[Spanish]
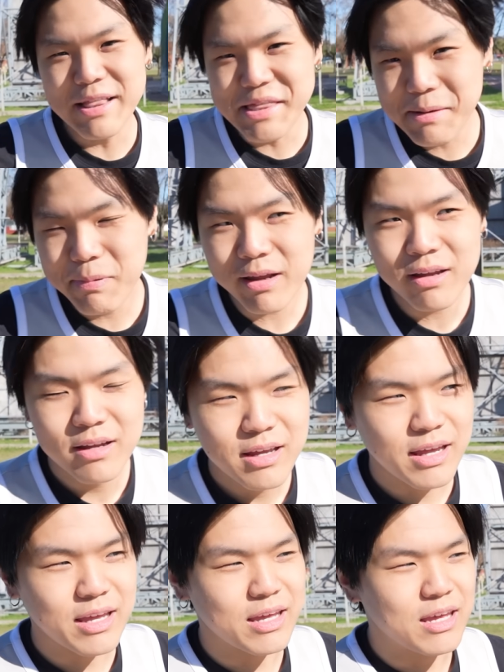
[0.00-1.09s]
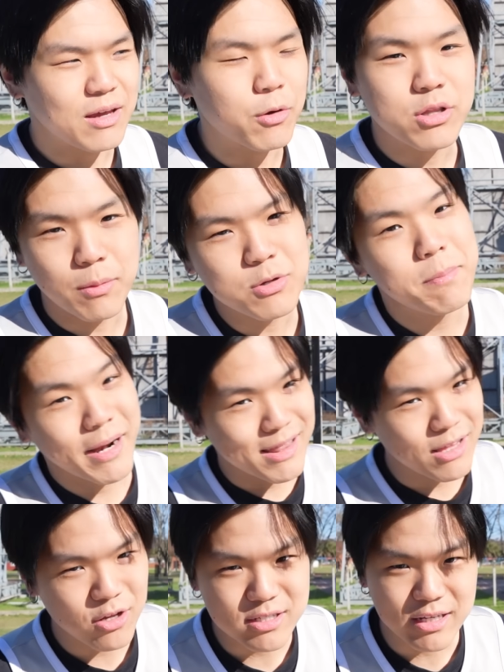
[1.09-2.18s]
el triple y bueno, tenemos el
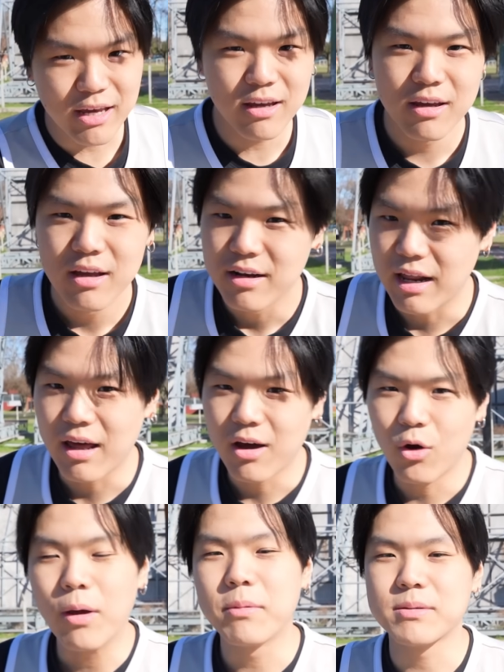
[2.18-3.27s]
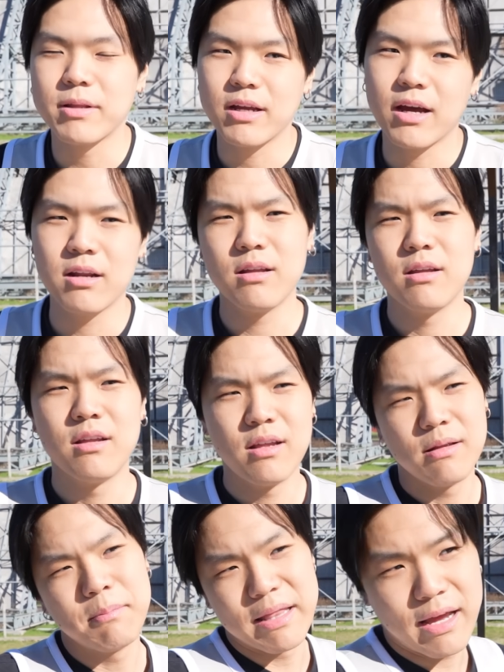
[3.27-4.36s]
partido, así que nada, hoy vamos a practicar
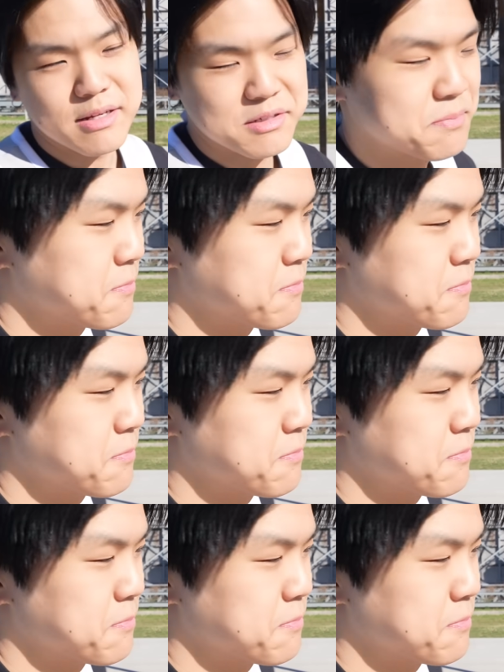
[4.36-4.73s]
bandejas.